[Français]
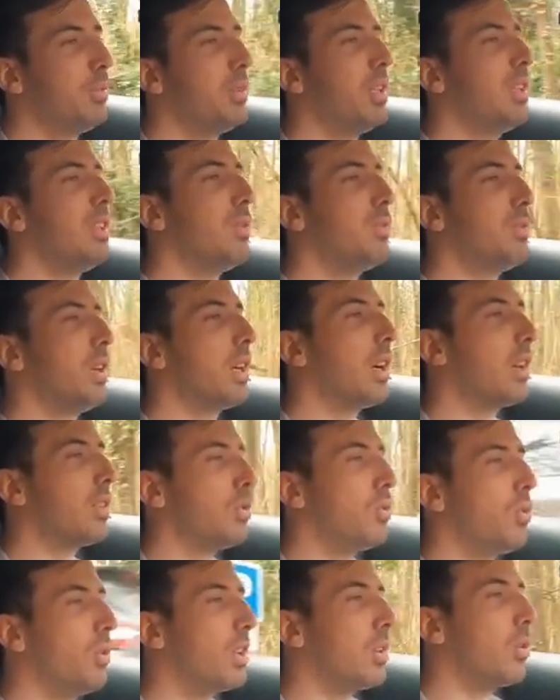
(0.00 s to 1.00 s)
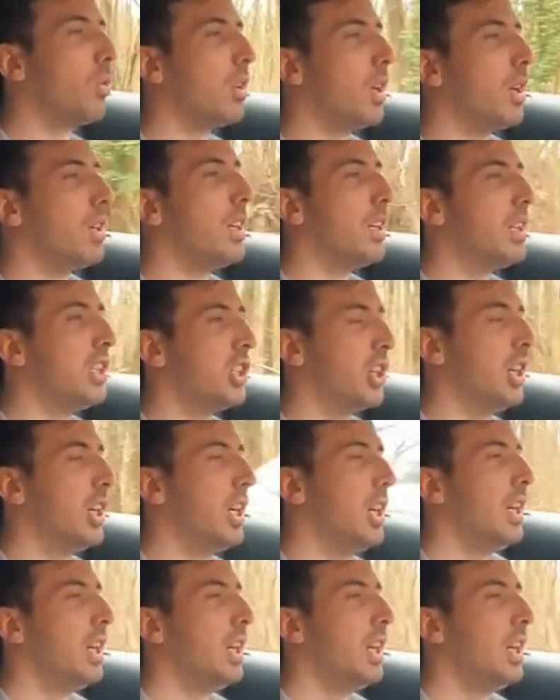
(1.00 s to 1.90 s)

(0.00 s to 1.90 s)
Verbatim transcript: les petites déflagrations au rétrogradage